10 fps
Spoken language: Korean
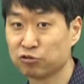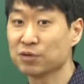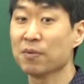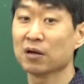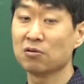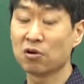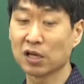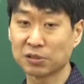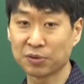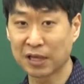90만큼
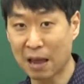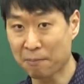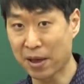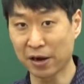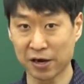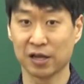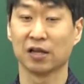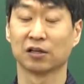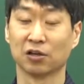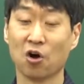건강해지면 get
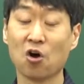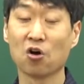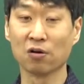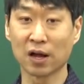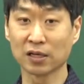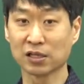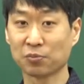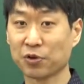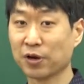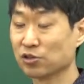better, 더
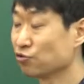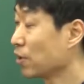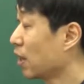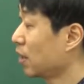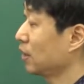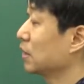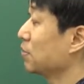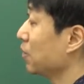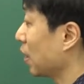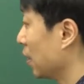건강해지라고 표현할 수가
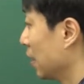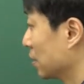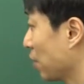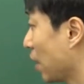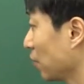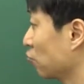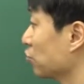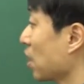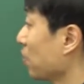있습니다. 그래서 얘는 구세